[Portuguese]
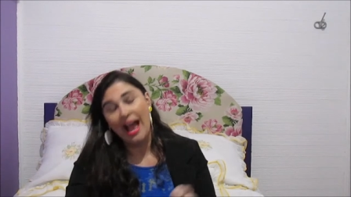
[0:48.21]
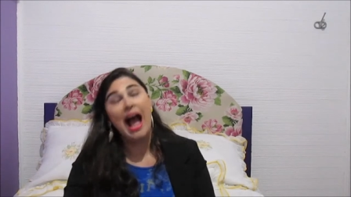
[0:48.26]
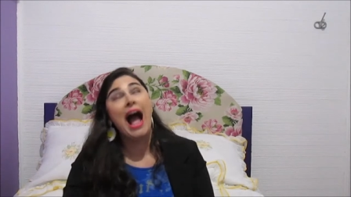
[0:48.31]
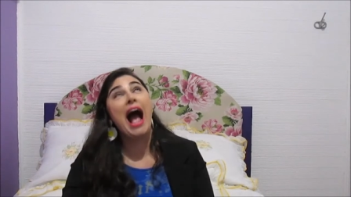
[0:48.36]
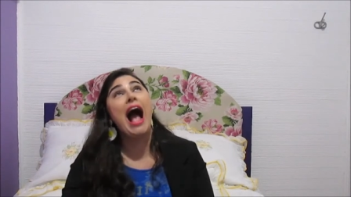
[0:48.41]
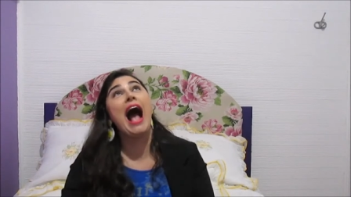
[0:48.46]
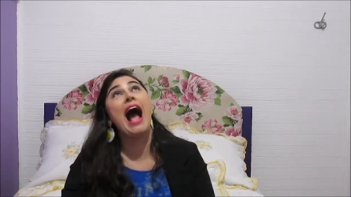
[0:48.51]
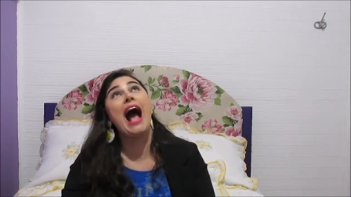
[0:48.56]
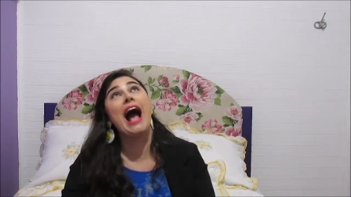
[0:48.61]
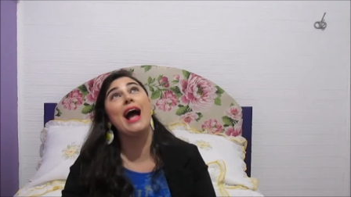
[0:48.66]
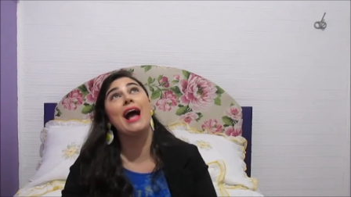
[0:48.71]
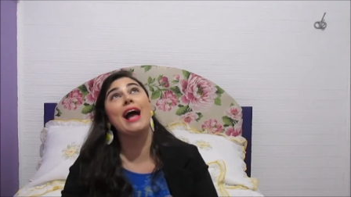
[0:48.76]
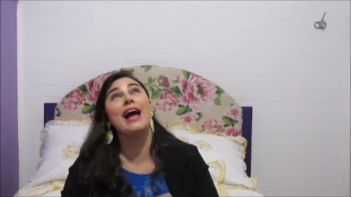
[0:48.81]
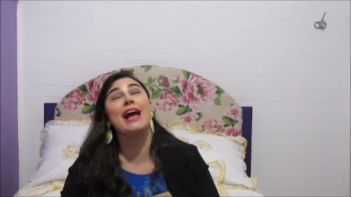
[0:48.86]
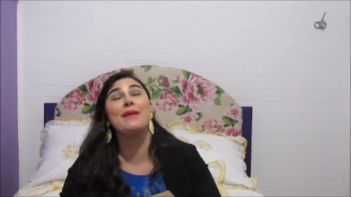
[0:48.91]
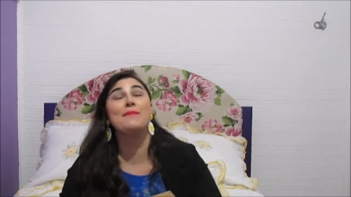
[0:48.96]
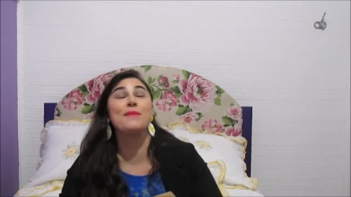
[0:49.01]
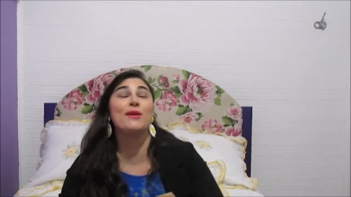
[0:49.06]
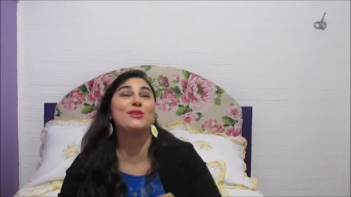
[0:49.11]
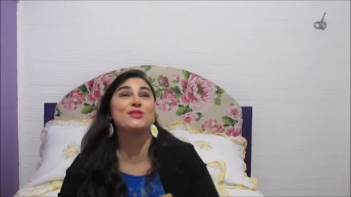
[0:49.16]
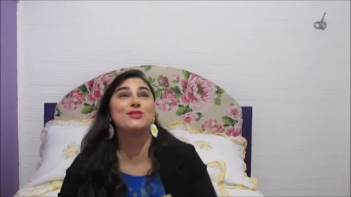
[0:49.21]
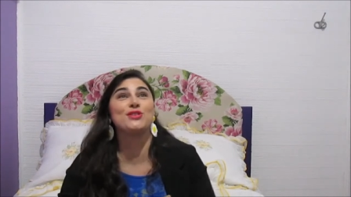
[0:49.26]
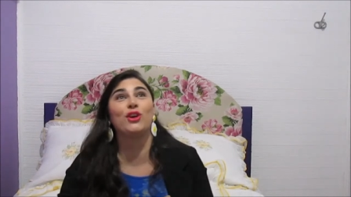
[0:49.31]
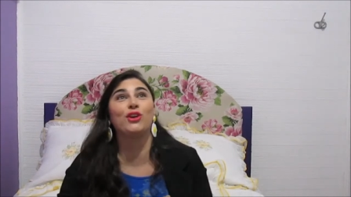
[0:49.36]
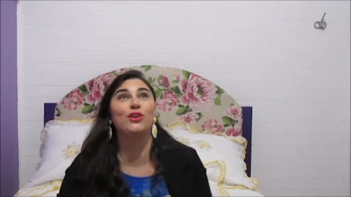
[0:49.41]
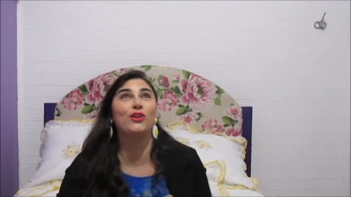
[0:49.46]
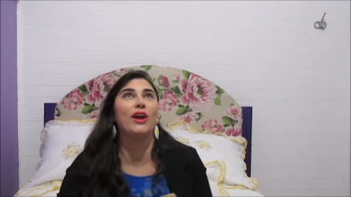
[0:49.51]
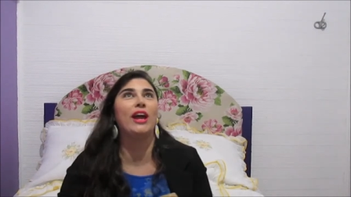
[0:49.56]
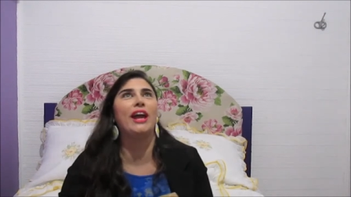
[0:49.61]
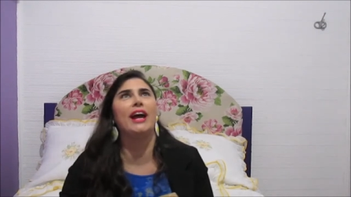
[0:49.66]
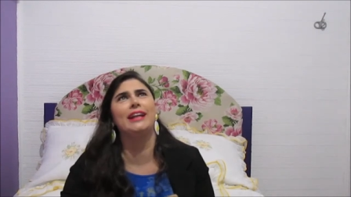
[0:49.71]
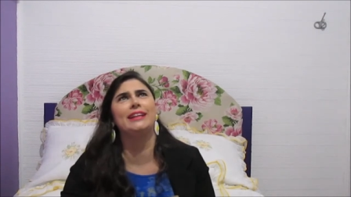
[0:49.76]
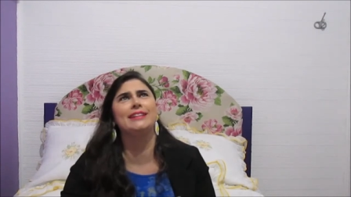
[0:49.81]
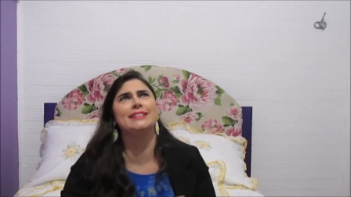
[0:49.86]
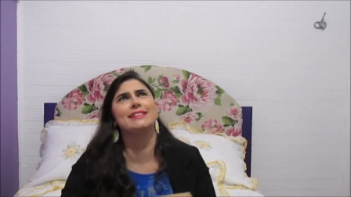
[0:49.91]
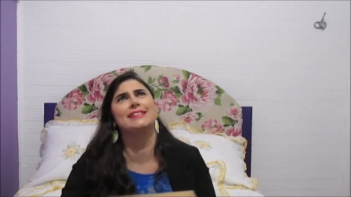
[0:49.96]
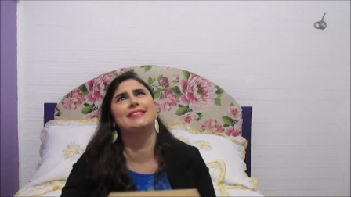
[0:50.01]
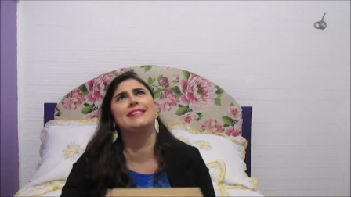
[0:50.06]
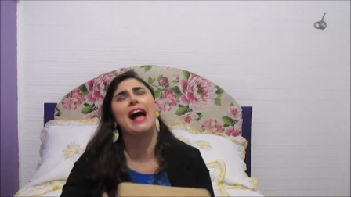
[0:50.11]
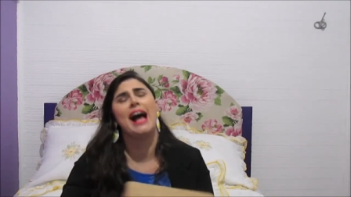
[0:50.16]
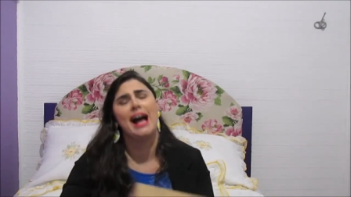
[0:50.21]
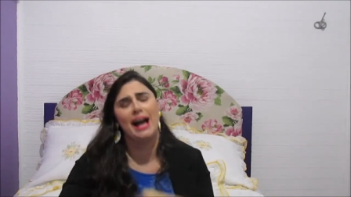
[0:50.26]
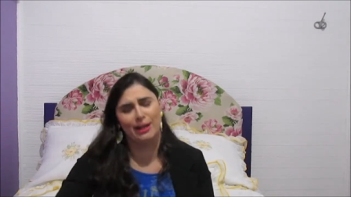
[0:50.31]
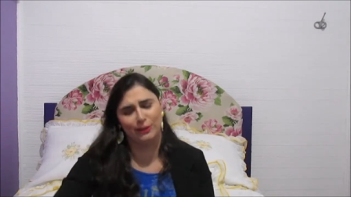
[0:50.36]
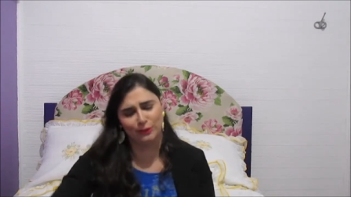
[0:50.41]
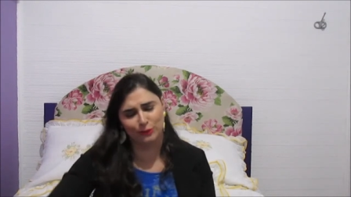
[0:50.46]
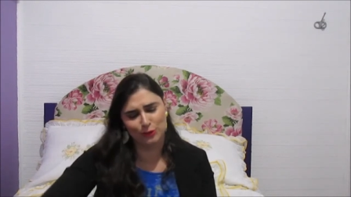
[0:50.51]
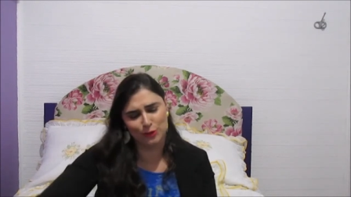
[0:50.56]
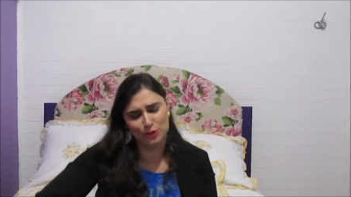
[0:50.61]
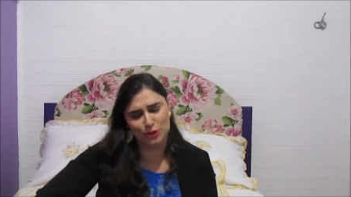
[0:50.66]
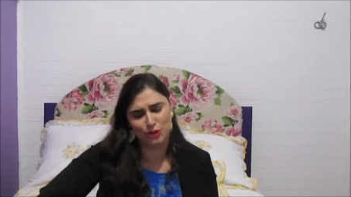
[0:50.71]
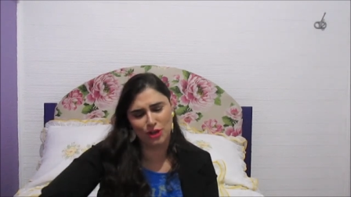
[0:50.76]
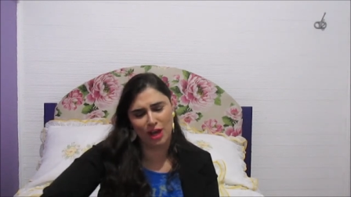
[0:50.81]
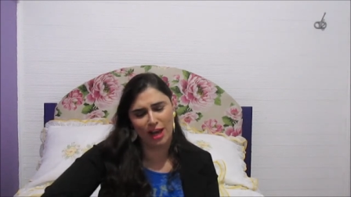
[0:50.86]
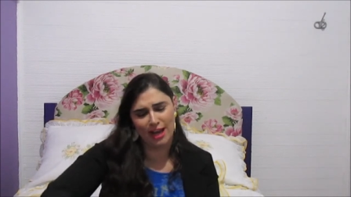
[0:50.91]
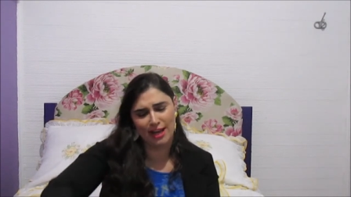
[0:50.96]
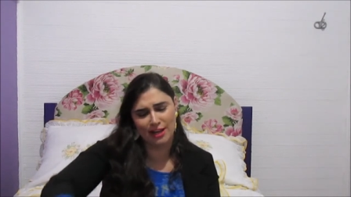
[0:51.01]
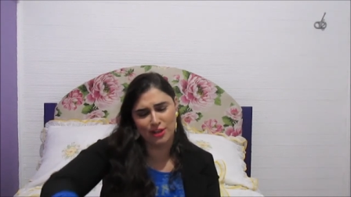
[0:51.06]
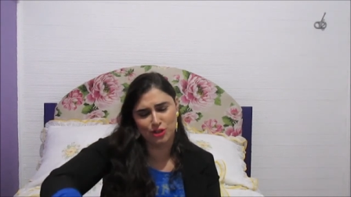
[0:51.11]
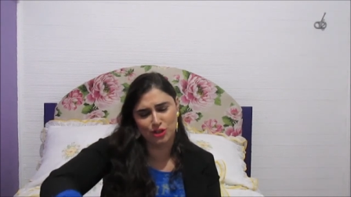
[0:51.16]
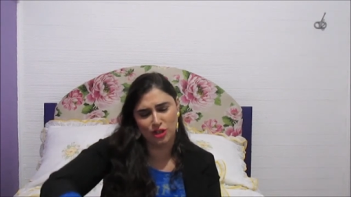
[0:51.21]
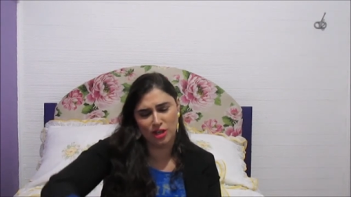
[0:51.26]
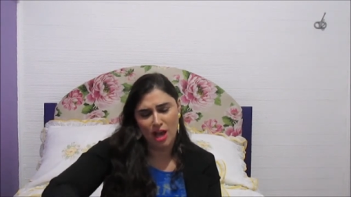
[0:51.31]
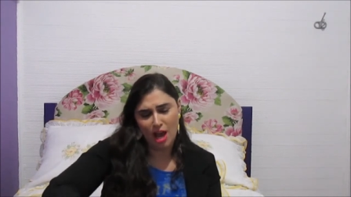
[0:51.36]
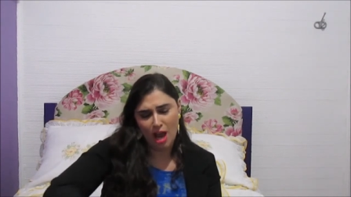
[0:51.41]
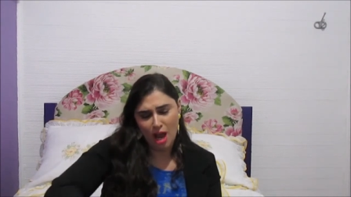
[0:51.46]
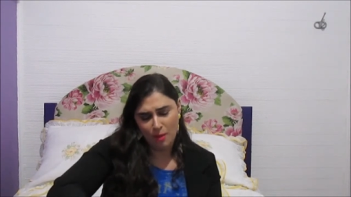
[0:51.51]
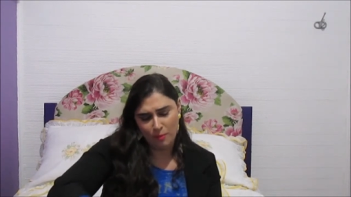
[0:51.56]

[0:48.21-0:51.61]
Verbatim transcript: Ai, meu sonho realizado, gente.